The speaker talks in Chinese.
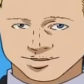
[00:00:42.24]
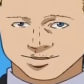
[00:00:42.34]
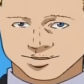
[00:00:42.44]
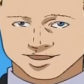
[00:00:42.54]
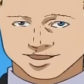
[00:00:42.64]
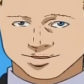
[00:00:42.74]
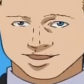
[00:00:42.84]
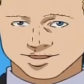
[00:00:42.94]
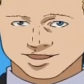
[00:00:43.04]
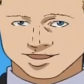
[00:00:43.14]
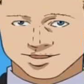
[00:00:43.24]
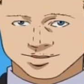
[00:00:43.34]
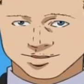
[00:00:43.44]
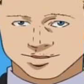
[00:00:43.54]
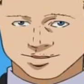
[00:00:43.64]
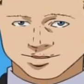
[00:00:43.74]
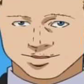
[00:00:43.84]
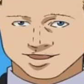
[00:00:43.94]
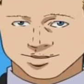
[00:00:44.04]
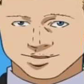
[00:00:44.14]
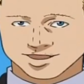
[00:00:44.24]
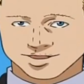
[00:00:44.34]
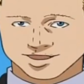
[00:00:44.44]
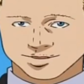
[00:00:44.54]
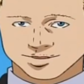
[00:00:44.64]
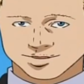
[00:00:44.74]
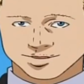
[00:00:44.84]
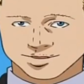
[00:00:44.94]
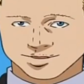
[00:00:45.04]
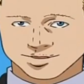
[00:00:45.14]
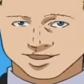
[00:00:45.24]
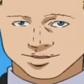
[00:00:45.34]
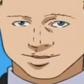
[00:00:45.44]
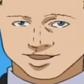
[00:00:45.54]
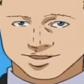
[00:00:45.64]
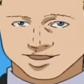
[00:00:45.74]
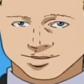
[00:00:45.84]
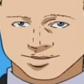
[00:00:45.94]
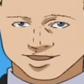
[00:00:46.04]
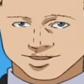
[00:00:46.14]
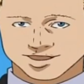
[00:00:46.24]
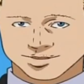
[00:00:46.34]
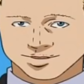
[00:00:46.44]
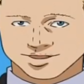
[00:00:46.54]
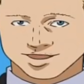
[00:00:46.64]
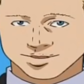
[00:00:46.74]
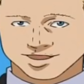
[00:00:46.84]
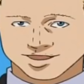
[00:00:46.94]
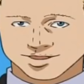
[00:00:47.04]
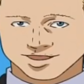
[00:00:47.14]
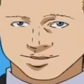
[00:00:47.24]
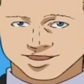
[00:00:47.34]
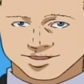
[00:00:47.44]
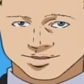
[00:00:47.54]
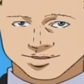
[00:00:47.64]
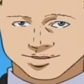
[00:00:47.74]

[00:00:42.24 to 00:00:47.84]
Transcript: 我叫做基德，是个律师。我是来专程替你消业障的。